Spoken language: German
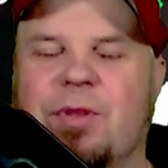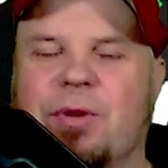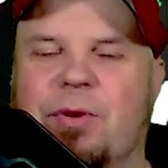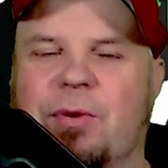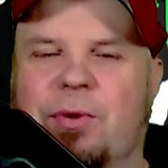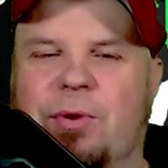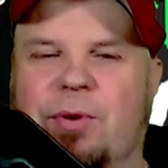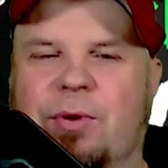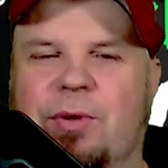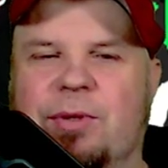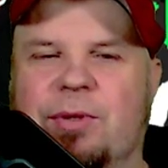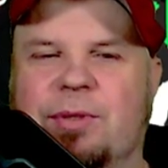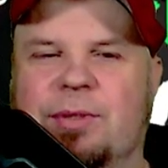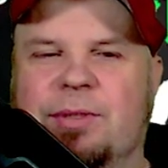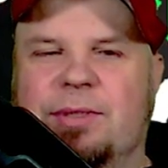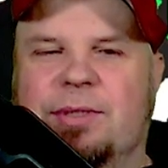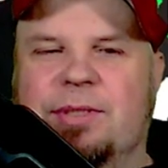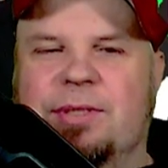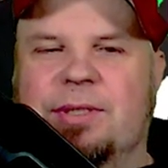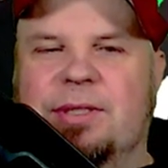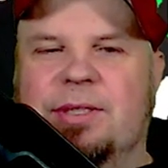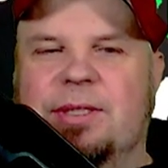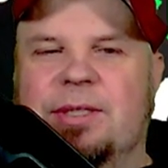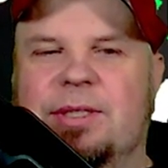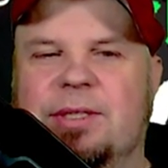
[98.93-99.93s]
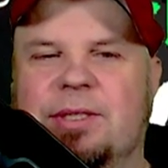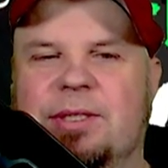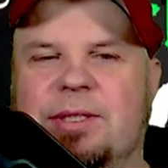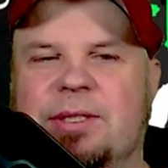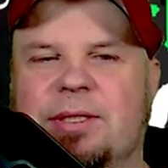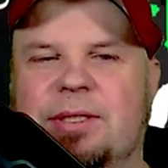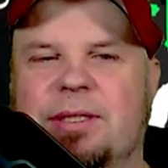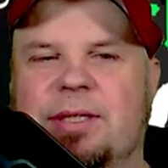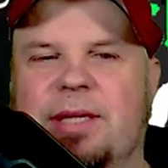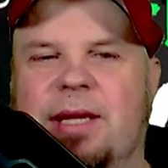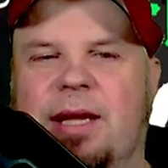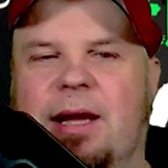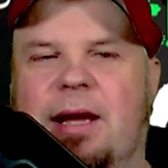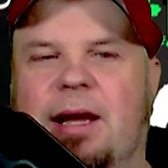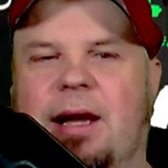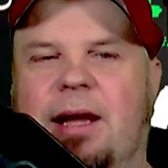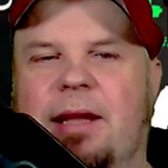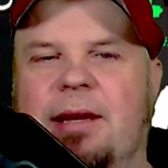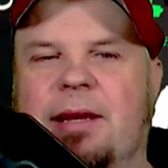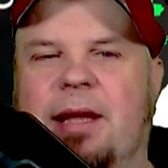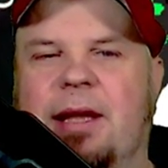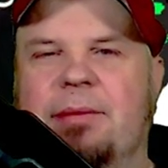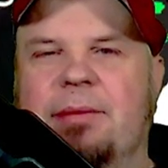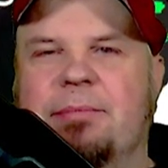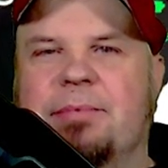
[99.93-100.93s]
Und ja,
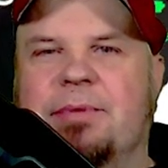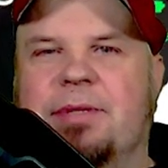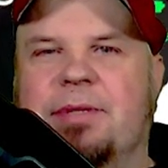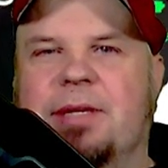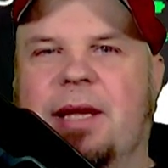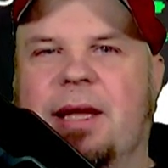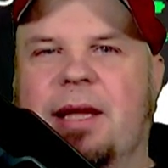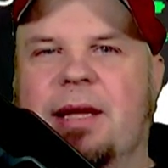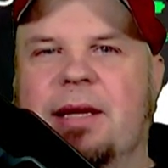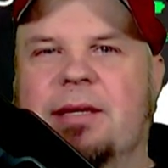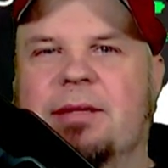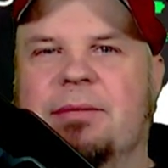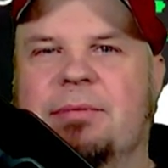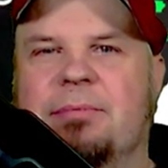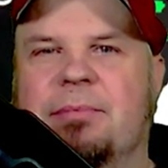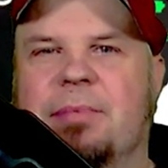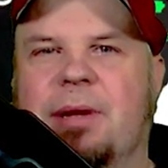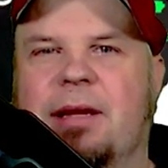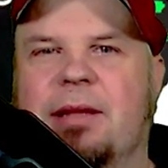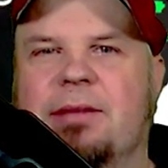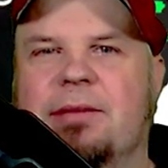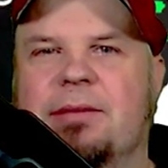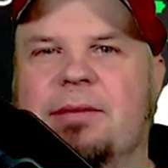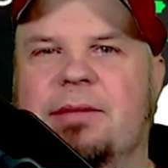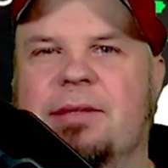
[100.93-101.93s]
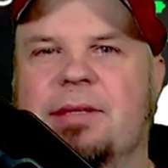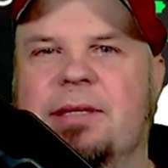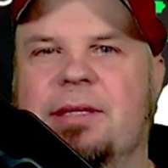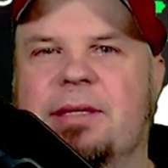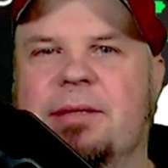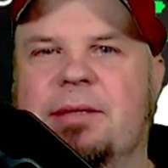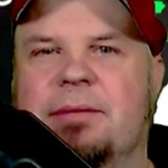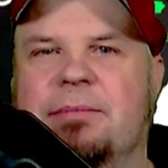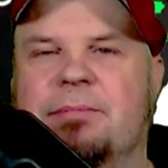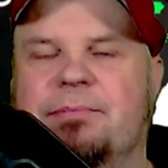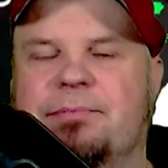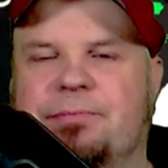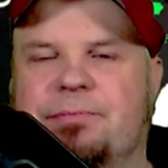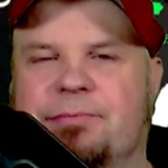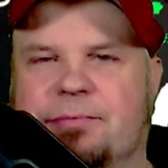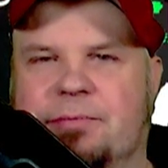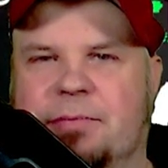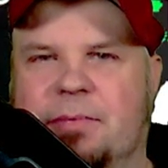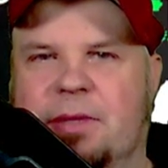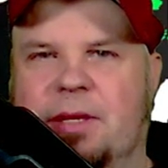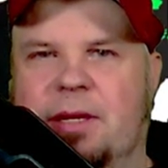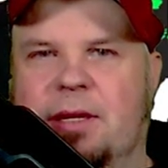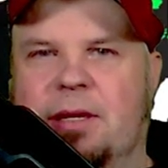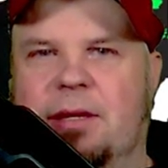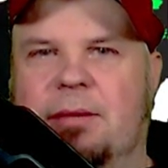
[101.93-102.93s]
an einem Tag machen sie
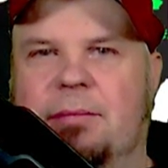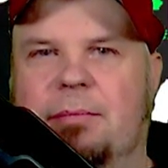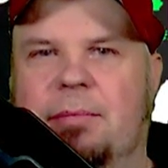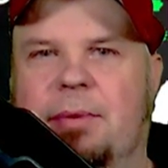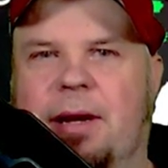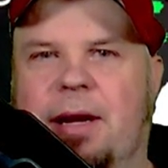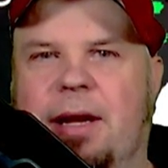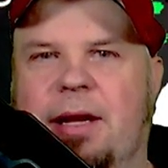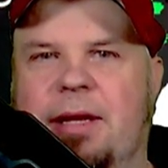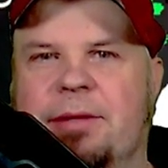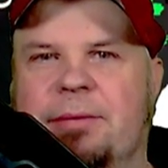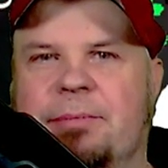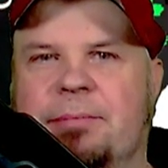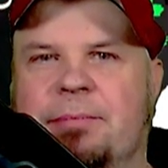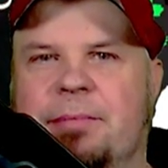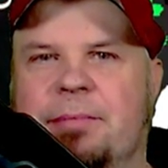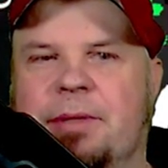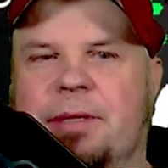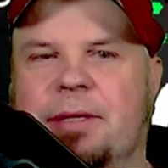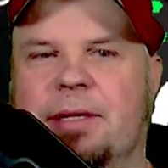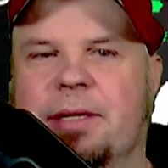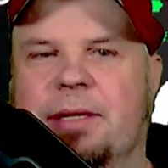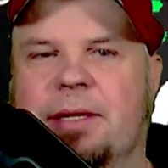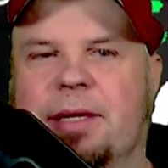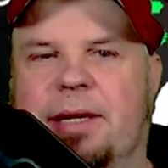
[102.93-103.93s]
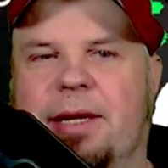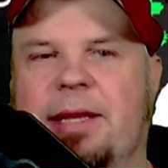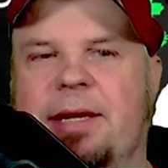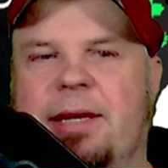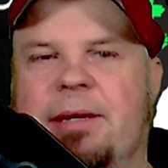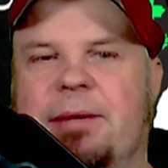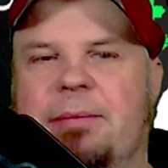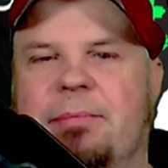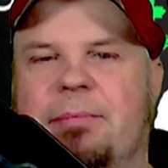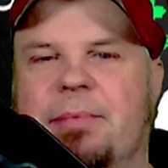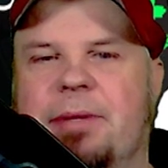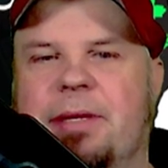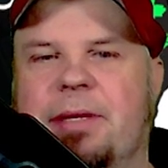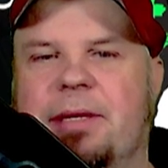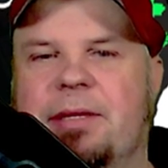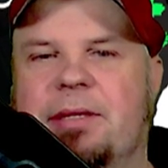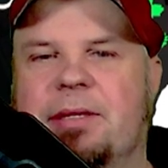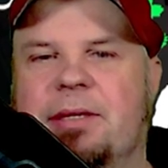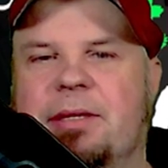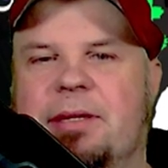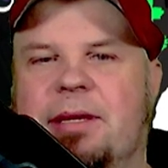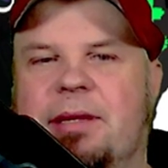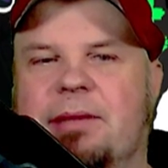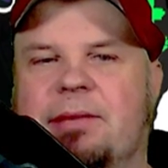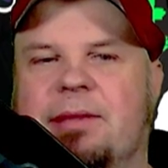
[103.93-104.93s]
bei einem Rennen
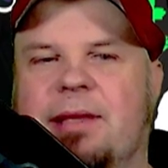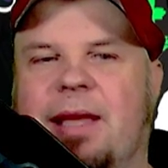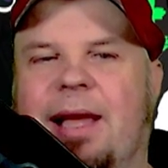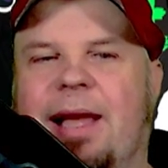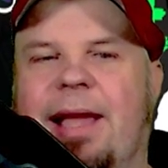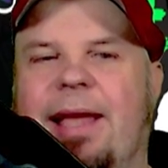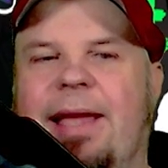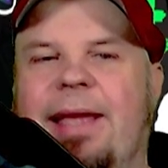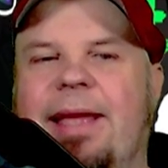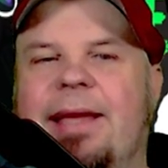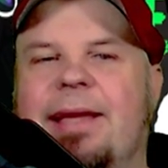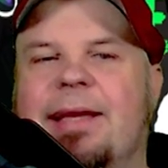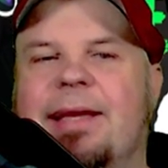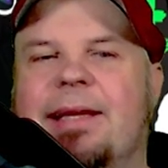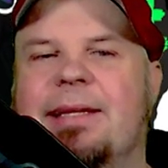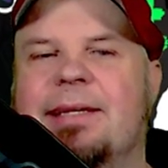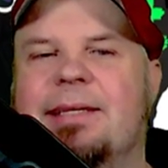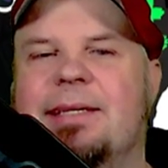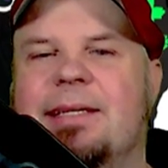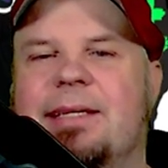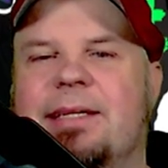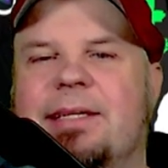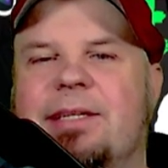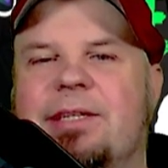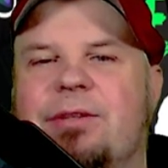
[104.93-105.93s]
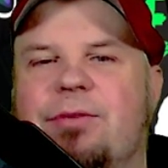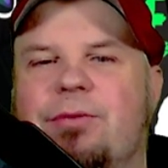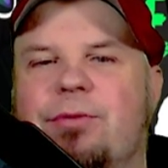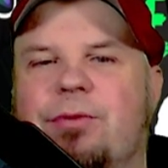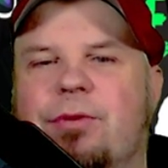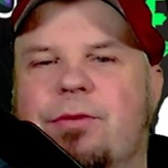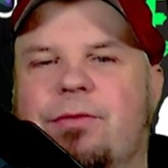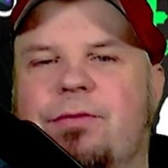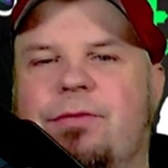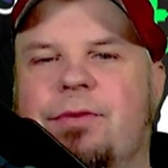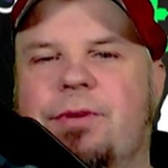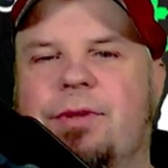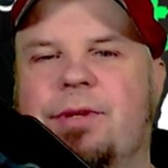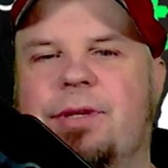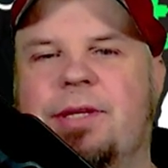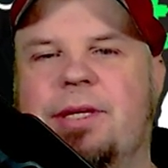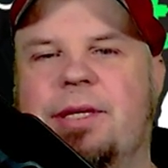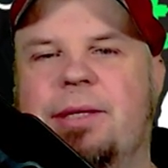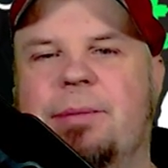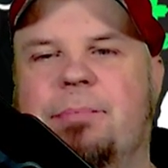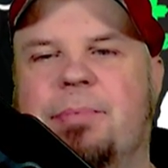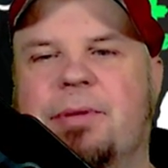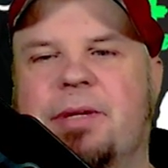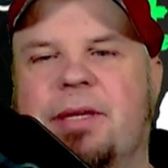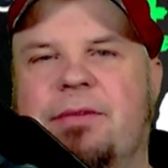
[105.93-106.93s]
mit, das eigentlich nur für
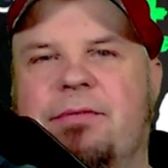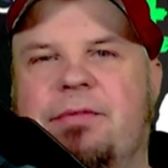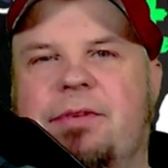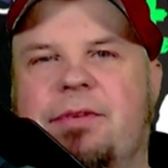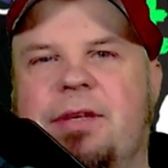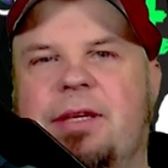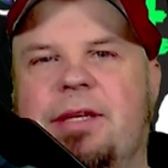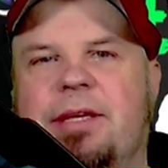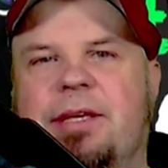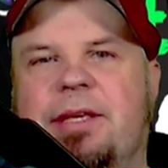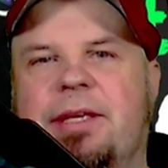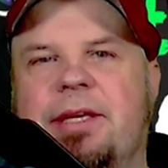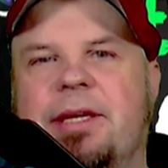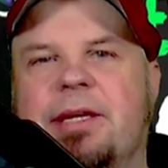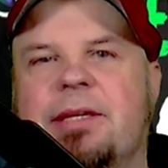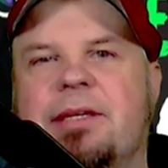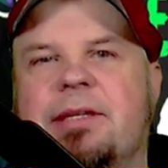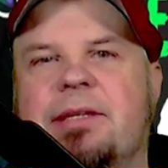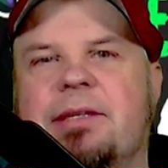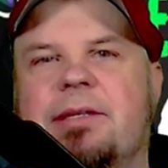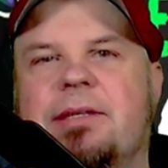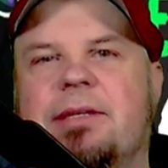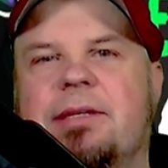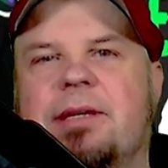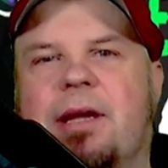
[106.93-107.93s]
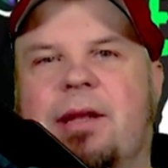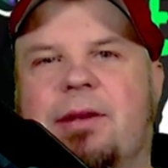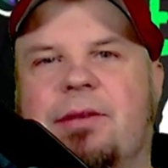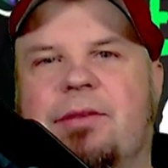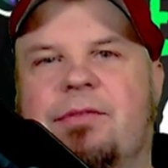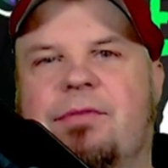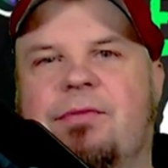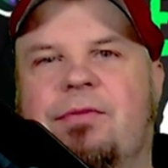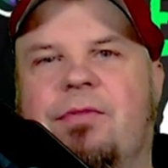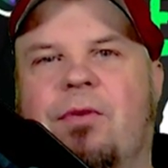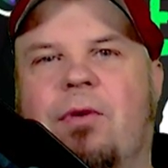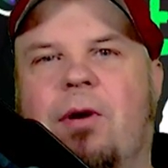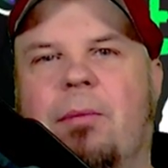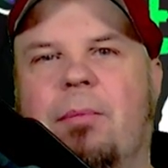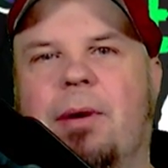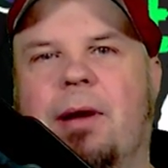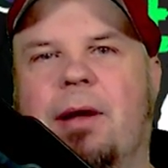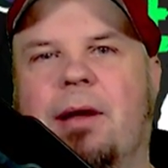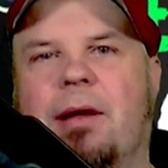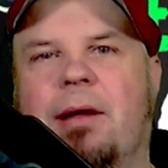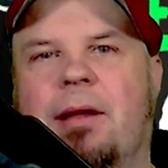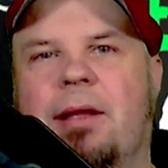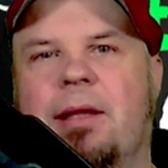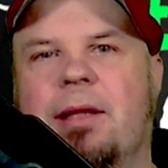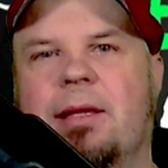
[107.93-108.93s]
die privilegierten
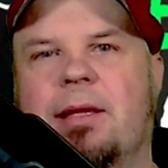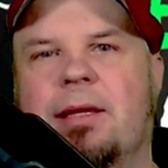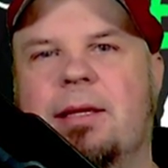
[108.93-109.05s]
Transformer